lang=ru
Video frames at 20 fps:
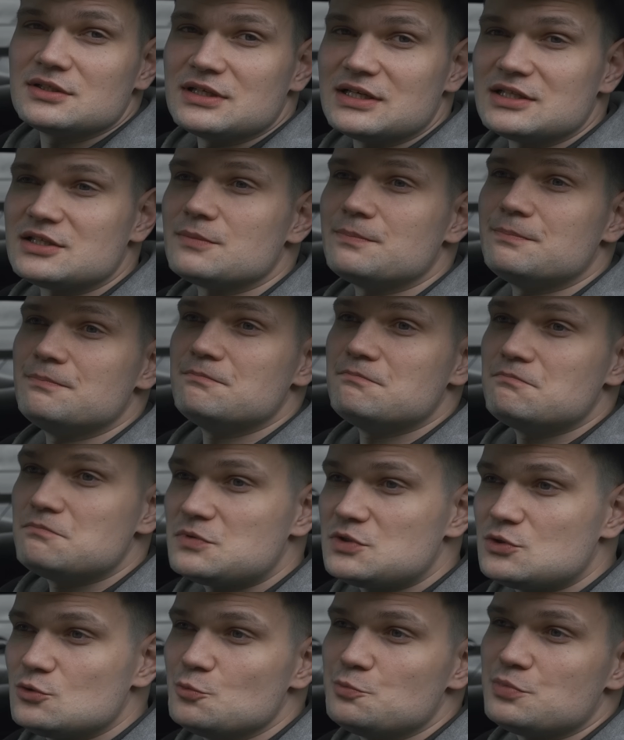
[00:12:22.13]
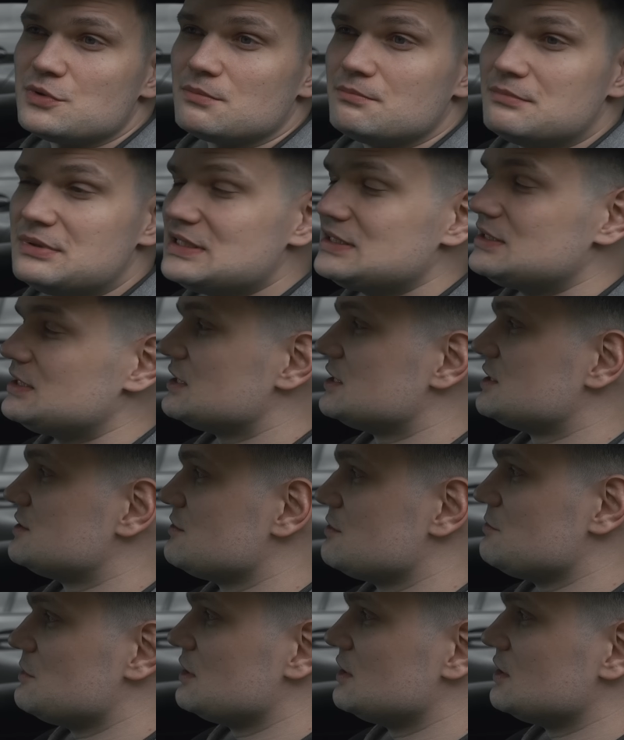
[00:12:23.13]
Это супер быстрые
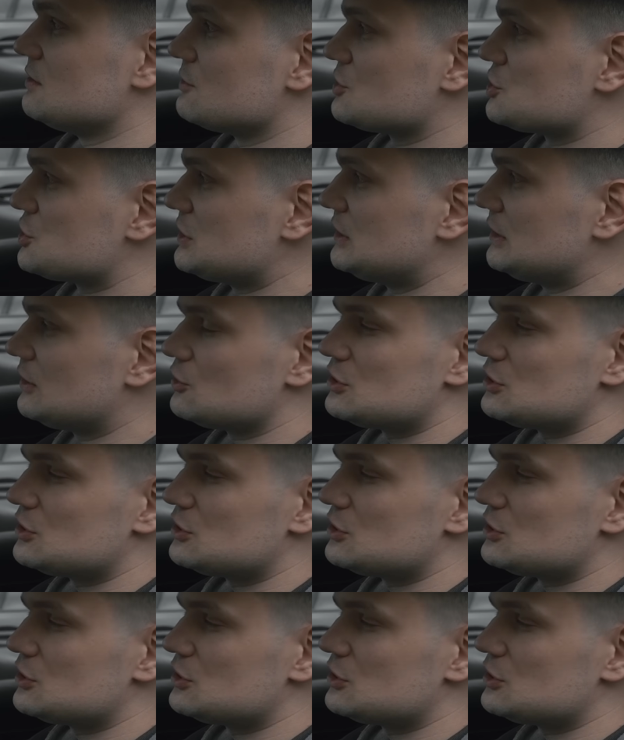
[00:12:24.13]
современные машины,